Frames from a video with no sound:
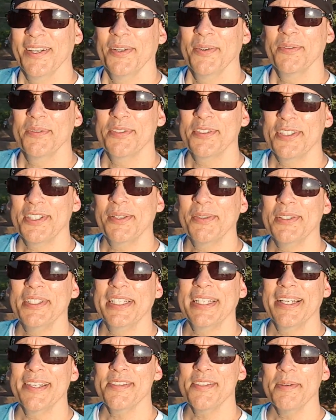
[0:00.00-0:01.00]
um ciclo de
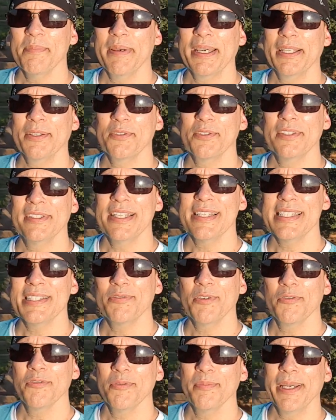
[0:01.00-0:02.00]
crescimento, de
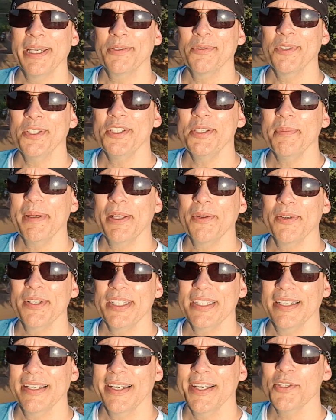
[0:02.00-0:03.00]
desenvolvimento e de melhoria.